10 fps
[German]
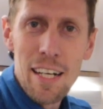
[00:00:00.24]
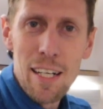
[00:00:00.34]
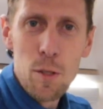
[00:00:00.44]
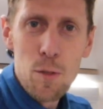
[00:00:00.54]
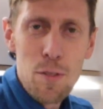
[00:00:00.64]

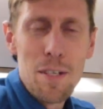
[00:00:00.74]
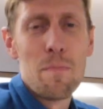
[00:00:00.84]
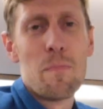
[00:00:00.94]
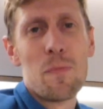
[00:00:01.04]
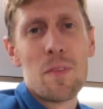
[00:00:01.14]
Hallo
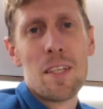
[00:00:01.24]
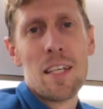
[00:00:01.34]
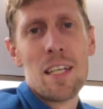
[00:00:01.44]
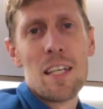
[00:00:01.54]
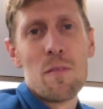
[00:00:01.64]
zusammen!
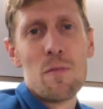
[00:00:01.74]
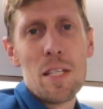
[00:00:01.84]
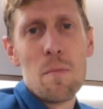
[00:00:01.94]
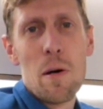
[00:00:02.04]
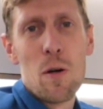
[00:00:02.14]

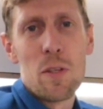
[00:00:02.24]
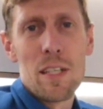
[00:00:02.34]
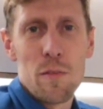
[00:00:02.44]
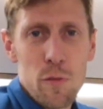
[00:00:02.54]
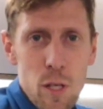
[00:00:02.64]
Wir bauen ein